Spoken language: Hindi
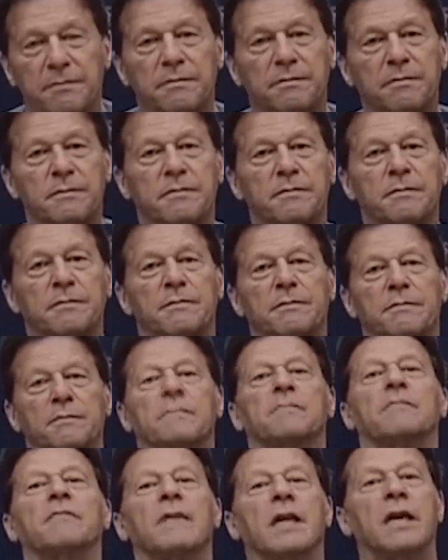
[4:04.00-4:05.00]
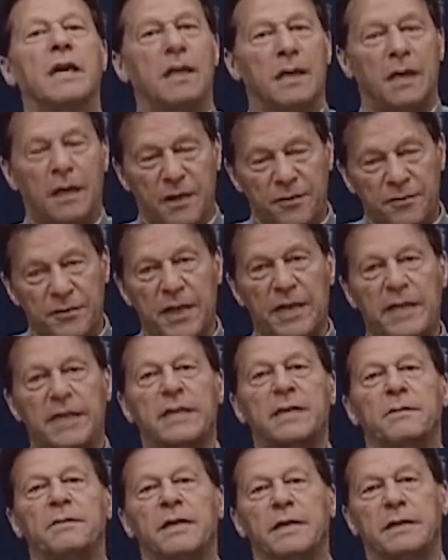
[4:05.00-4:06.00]
के बाद हाँ अफ्तारी
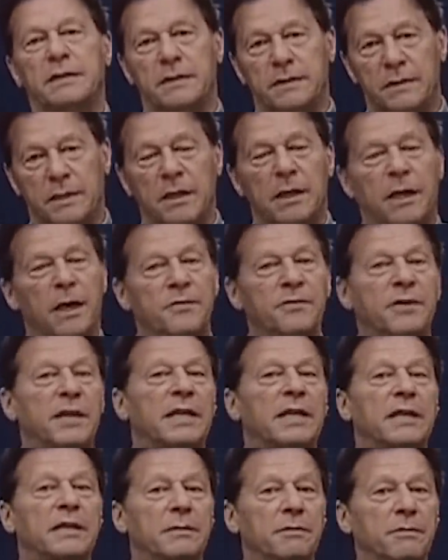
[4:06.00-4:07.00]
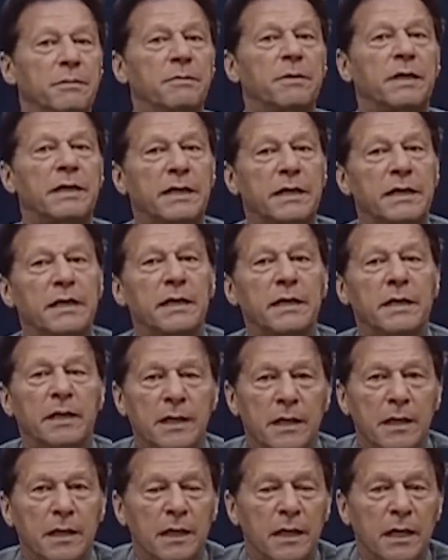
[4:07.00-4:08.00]
के बाद अफ्तारी बल्कि
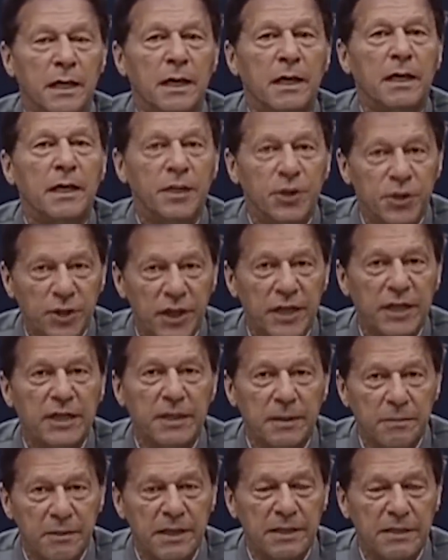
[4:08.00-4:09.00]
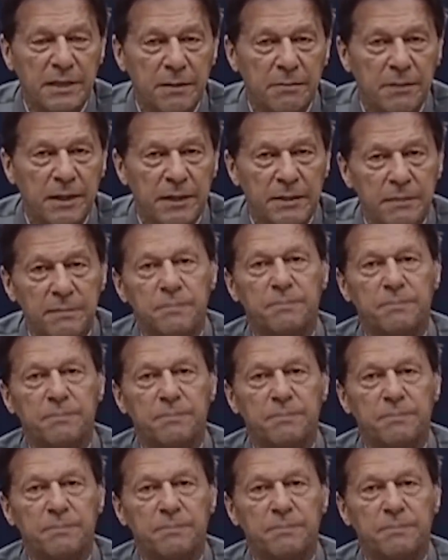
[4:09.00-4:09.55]
इशा की नमाज के बाद